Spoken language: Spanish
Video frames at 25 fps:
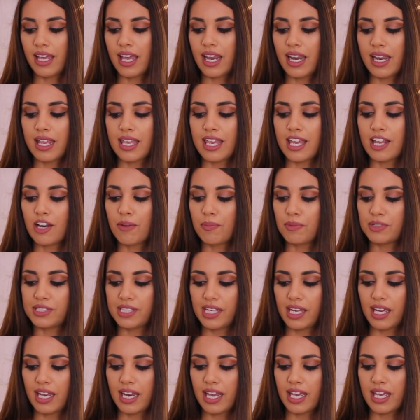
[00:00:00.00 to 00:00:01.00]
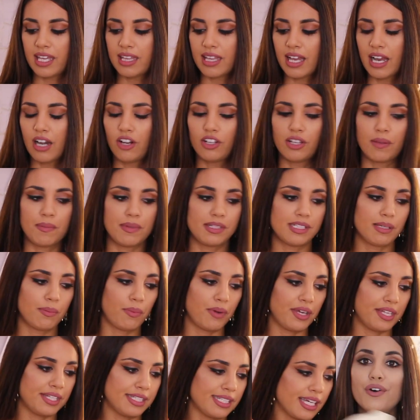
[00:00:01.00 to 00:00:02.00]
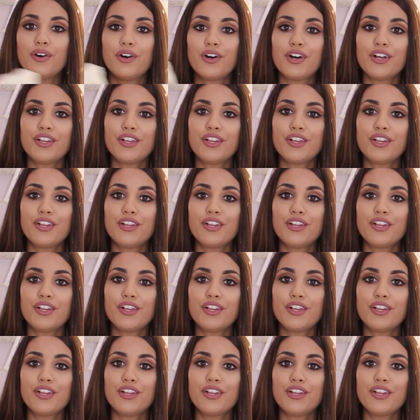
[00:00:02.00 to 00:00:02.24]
relleno por si queréis quitarlo, también se puede hacer.